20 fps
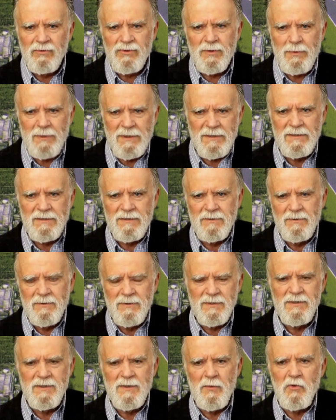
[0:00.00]
Je ne sais pas si,
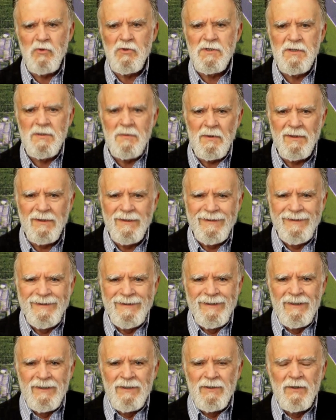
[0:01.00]
c'est possible,
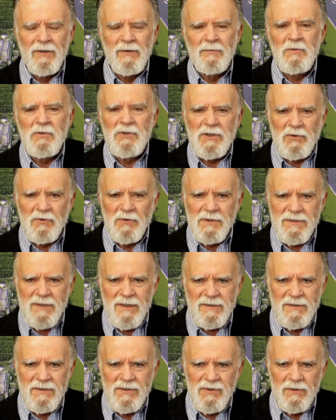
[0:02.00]
euh, mais j'ai trouvé ça
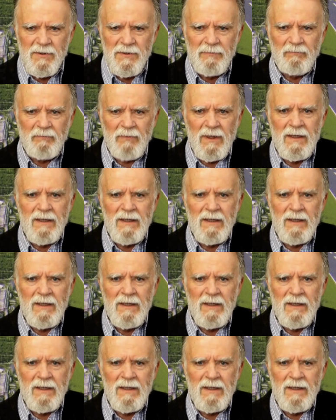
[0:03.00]
assez joli.